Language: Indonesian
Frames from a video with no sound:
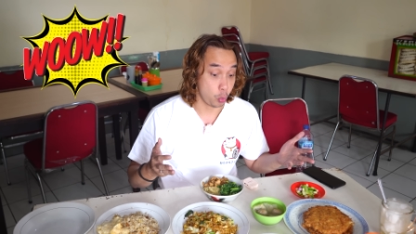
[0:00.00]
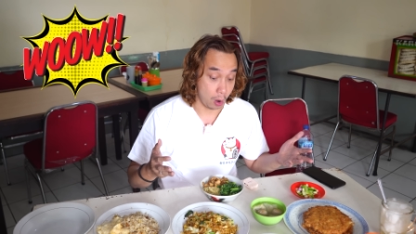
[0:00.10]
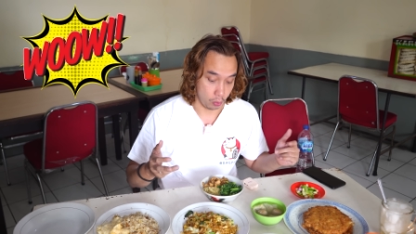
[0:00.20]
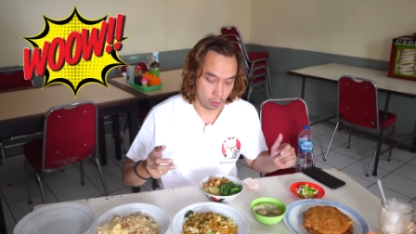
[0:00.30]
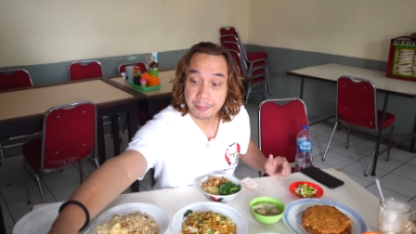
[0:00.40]

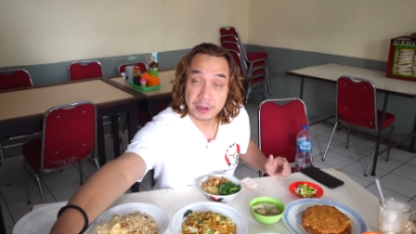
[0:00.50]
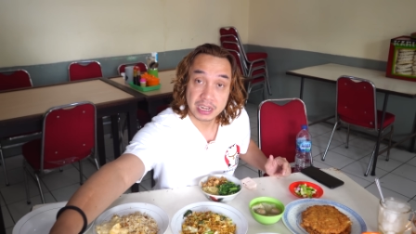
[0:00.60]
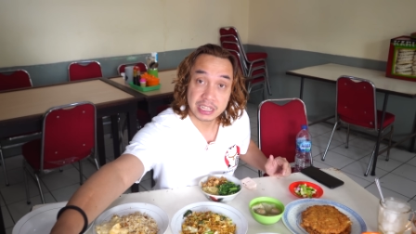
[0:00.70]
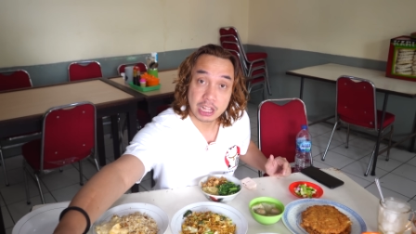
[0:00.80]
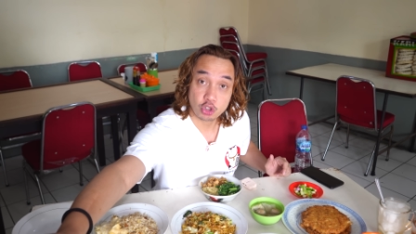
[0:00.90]
Wow. Tapi
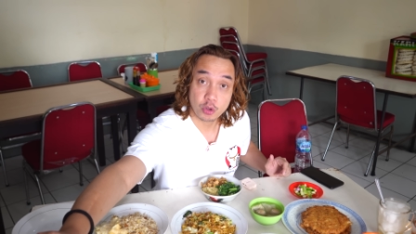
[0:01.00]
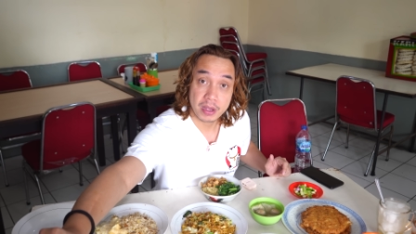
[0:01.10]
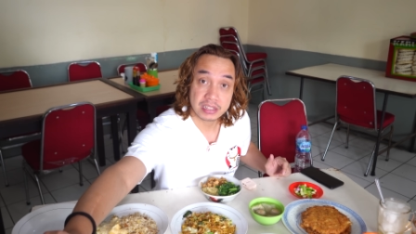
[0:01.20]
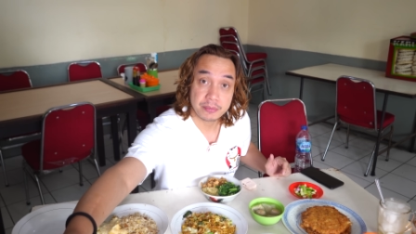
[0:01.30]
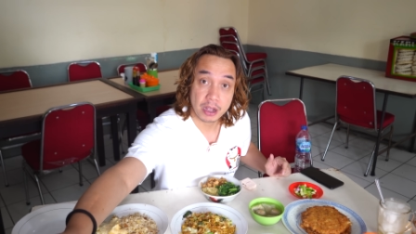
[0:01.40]
ini kita harus
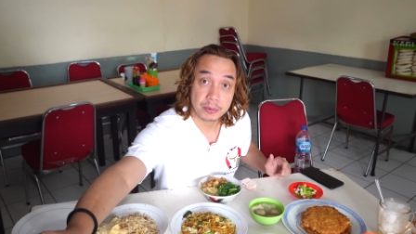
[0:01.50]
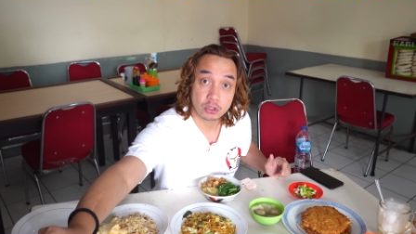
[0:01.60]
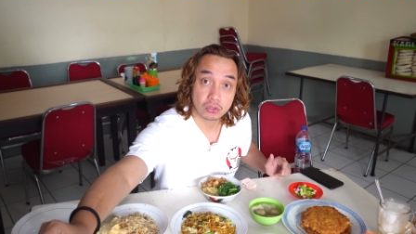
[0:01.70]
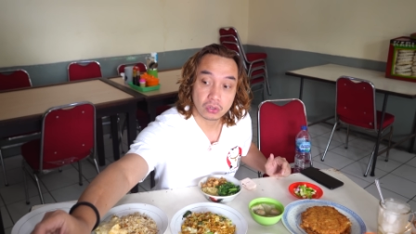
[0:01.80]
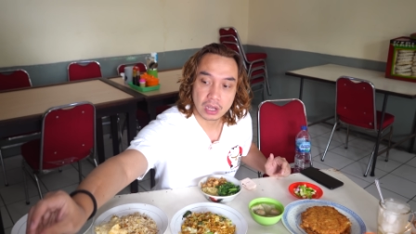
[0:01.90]
cobain si
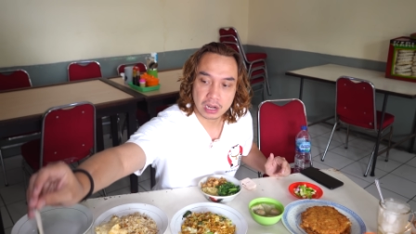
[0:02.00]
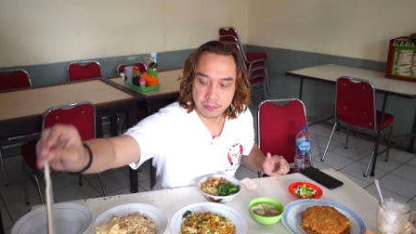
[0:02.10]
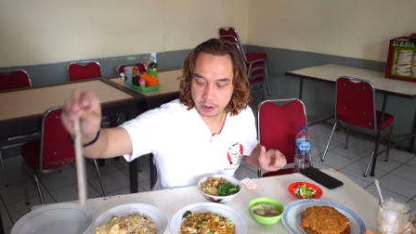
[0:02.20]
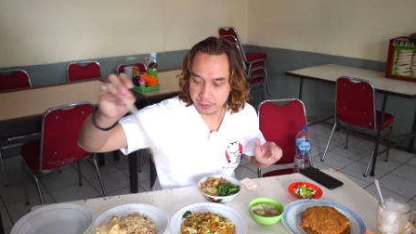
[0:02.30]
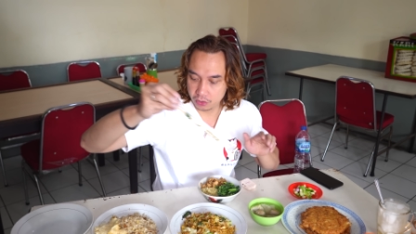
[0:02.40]
bakmi dulu, karena
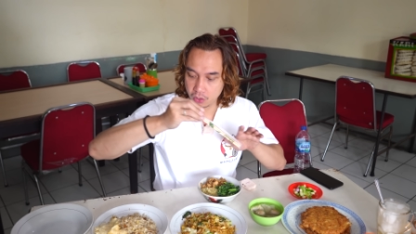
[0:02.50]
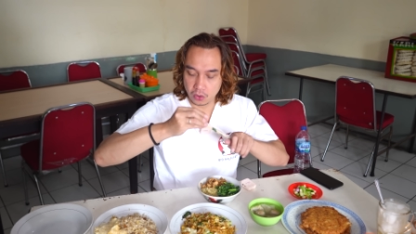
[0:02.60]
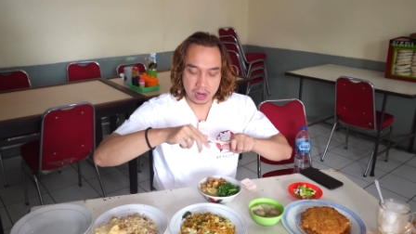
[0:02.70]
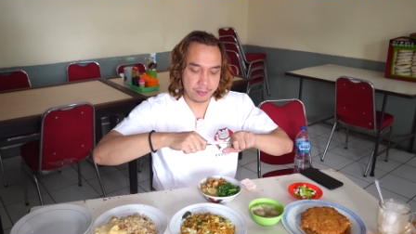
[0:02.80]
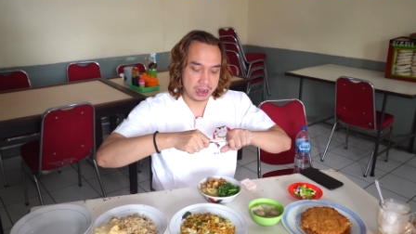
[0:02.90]
bakmi itu
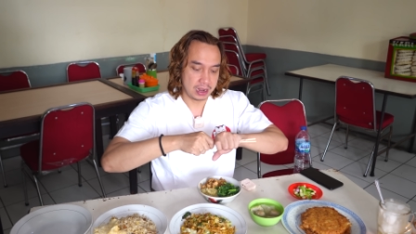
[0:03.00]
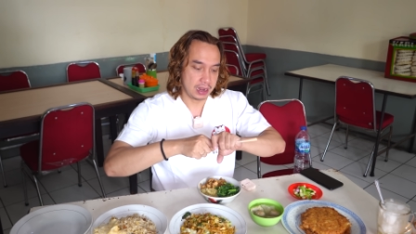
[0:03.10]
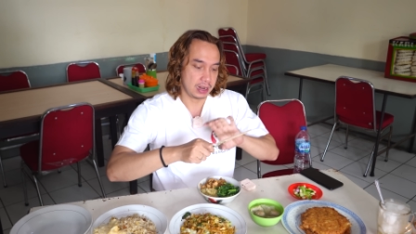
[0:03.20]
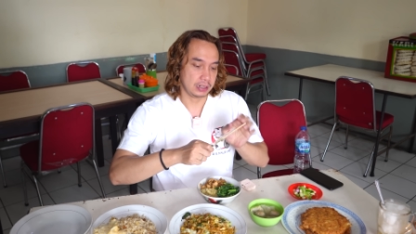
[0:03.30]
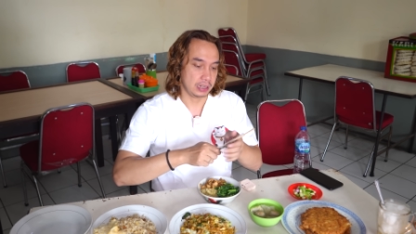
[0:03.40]
kalau kelamaan
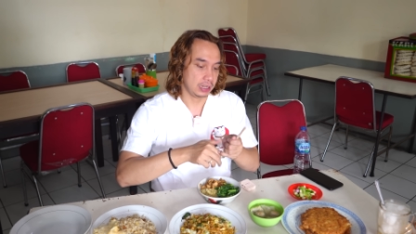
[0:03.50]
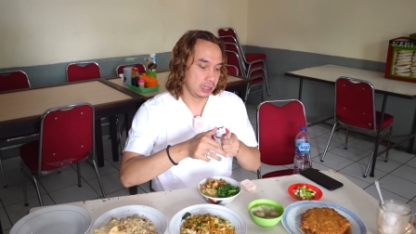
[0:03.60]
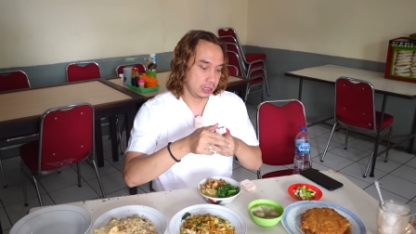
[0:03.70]
nggak enak deh.